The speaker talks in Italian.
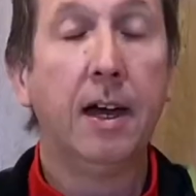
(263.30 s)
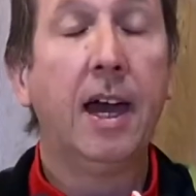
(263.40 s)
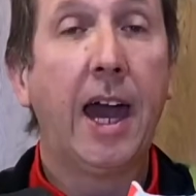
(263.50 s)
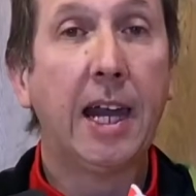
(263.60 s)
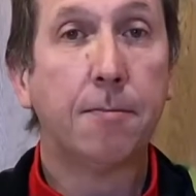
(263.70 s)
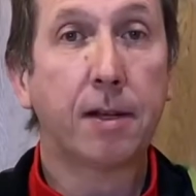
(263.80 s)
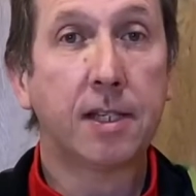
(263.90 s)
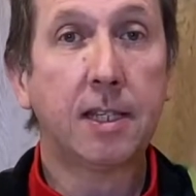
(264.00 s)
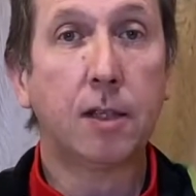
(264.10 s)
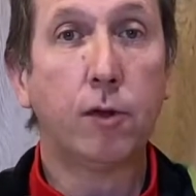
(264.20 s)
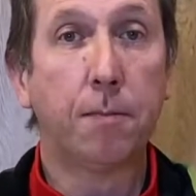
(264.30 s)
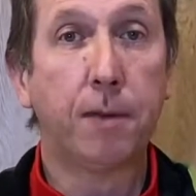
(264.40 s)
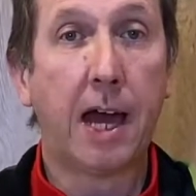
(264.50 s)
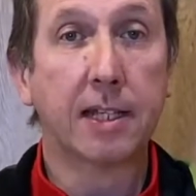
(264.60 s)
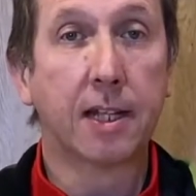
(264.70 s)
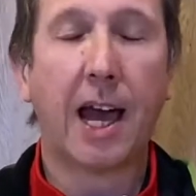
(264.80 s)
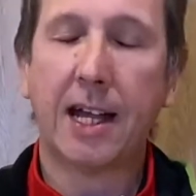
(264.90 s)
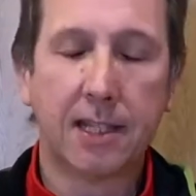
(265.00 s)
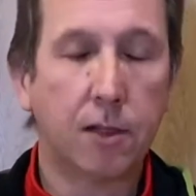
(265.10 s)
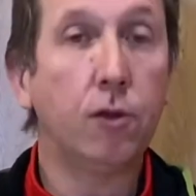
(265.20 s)
è la presenza di una piastra,
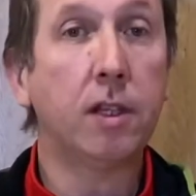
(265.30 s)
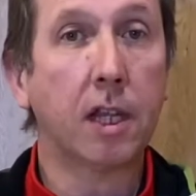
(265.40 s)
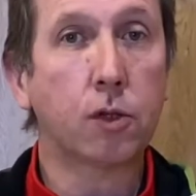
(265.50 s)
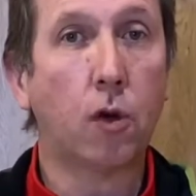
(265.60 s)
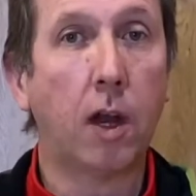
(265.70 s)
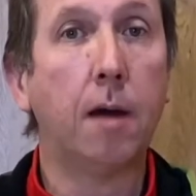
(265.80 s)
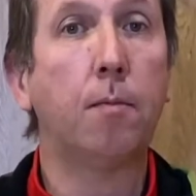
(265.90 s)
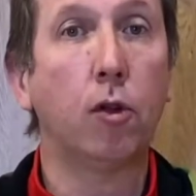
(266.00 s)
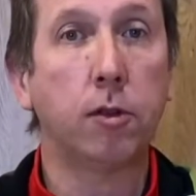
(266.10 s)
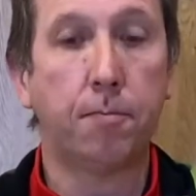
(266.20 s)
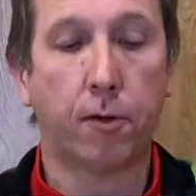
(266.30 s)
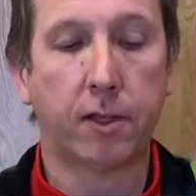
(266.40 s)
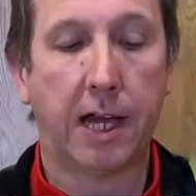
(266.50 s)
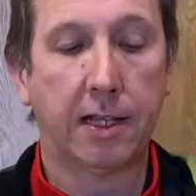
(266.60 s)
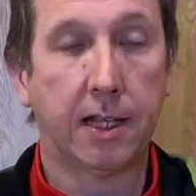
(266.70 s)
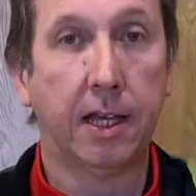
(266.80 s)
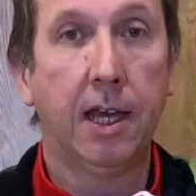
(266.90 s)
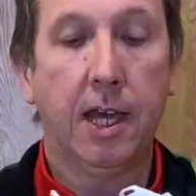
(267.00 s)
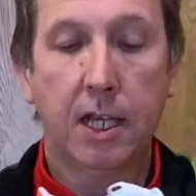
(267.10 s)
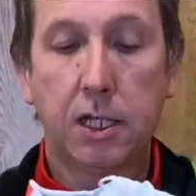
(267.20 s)
anzi di un'intersuola molto importante,
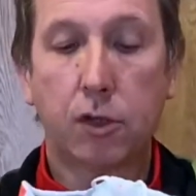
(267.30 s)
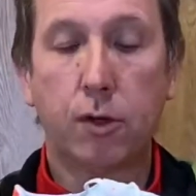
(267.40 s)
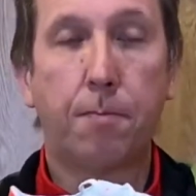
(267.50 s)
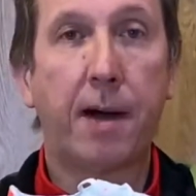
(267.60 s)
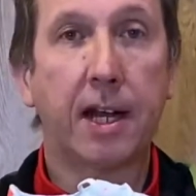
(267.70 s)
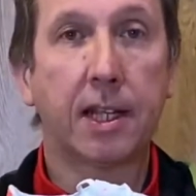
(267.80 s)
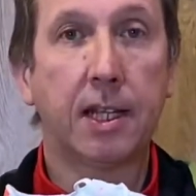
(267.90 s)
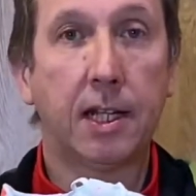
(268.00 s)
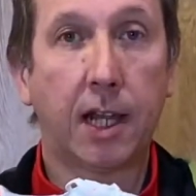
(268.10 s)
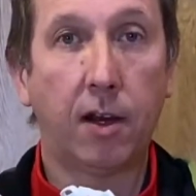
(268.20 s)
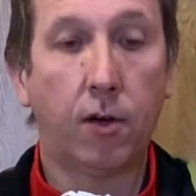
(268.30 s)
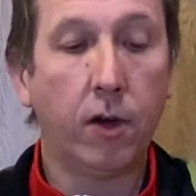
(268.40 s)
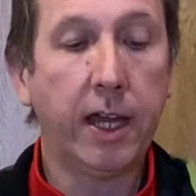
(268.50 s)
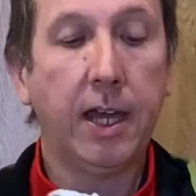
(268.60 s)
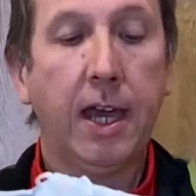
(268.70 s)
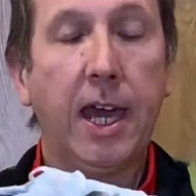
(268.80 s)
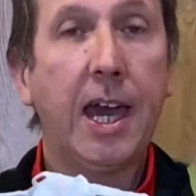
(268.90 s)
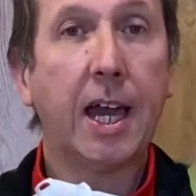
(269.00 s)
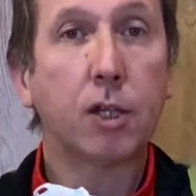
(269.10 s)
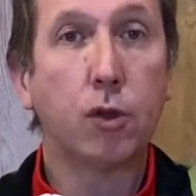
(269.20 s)
sia sulla parte del tallone e
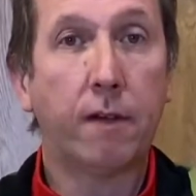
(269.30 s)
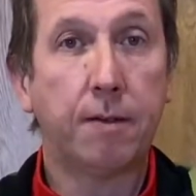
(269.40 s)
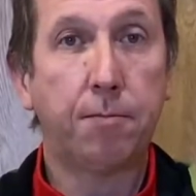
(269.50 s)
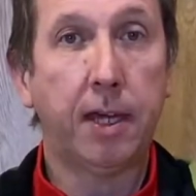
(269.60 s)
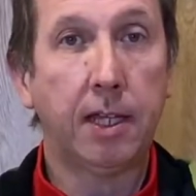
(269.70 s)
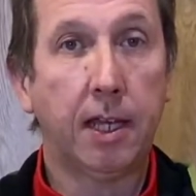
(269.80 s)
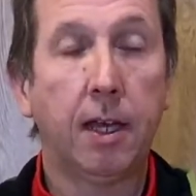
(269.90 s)
anche sull'avampiede.